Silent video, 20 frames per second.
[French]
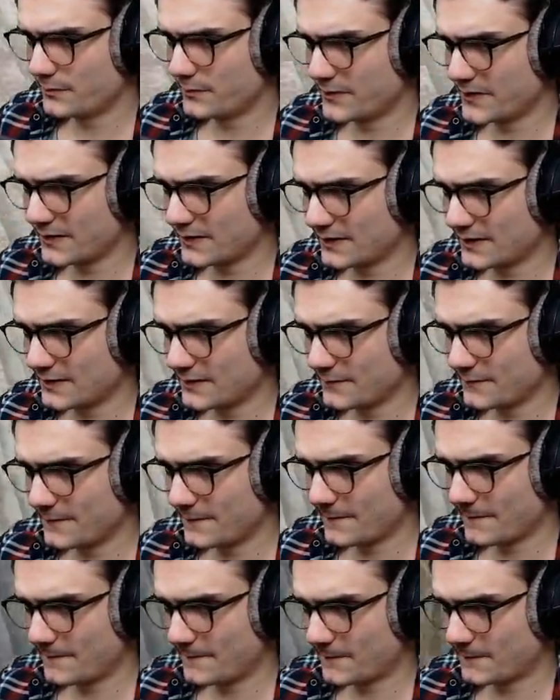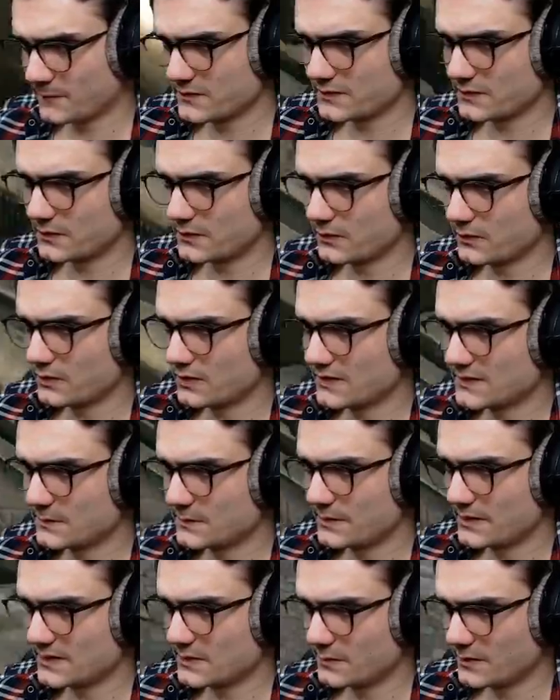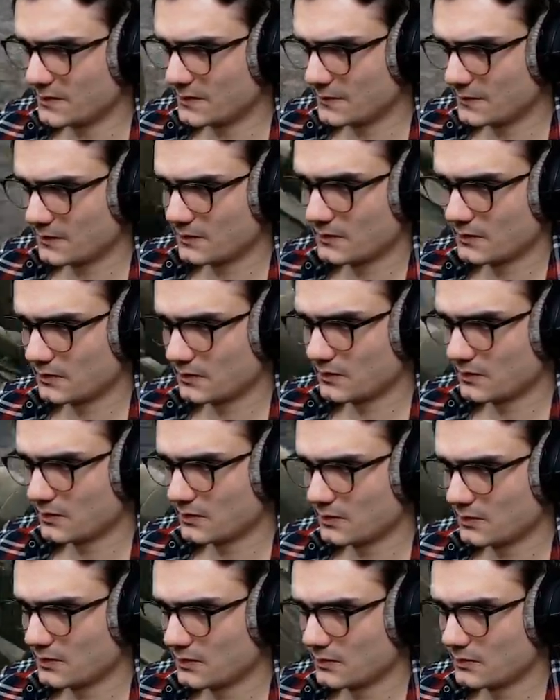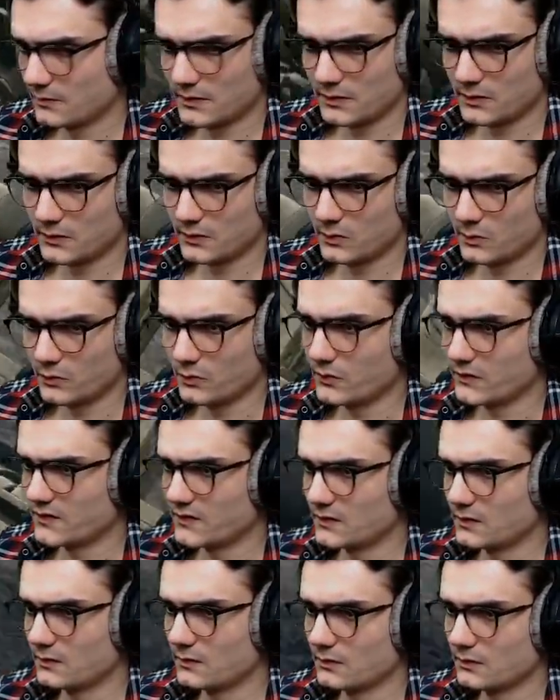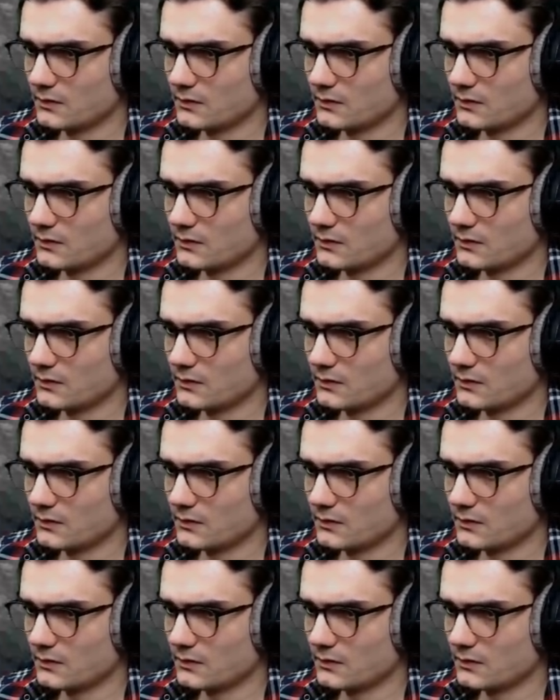pire graine plus 30 de l'espace, mais on a connu mieux aussi. Hein.